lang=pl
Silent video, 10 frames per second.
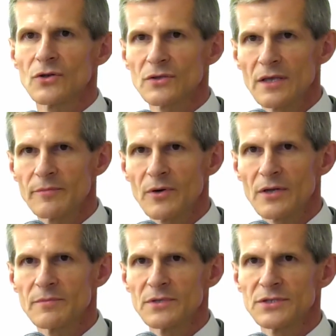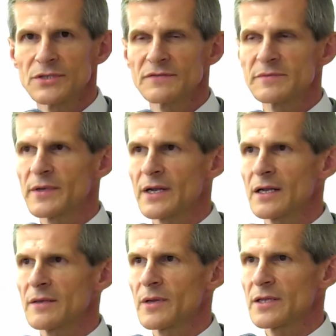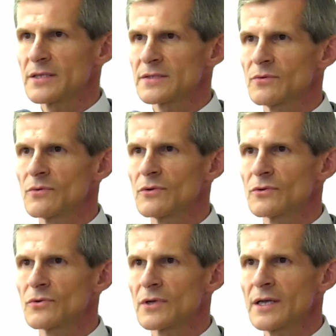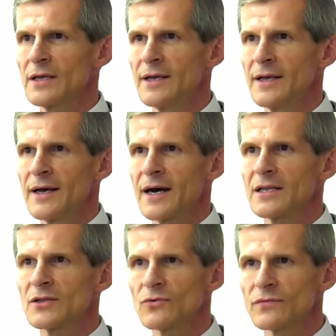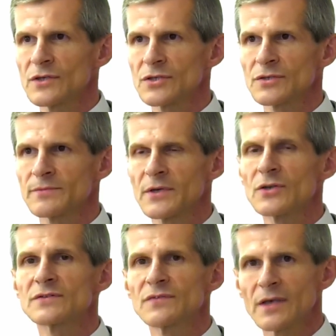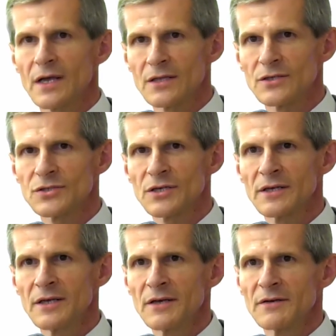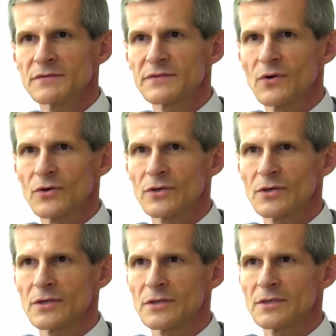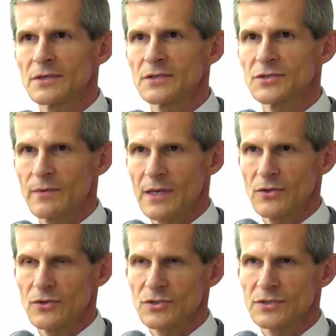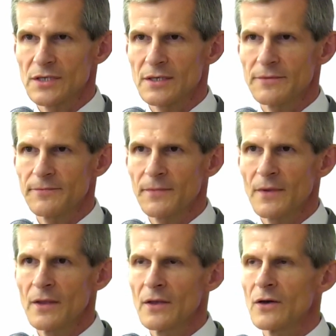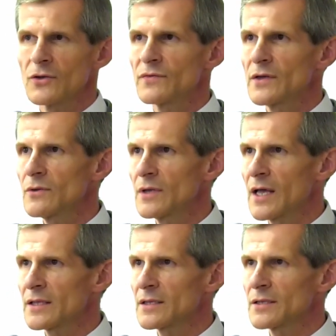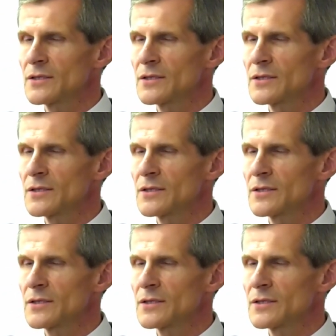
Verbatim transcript: do tej pory będziecie wspierali barinecką kulturę, ale również rozwijali się w swoich e, działalnościach. Od wielu lat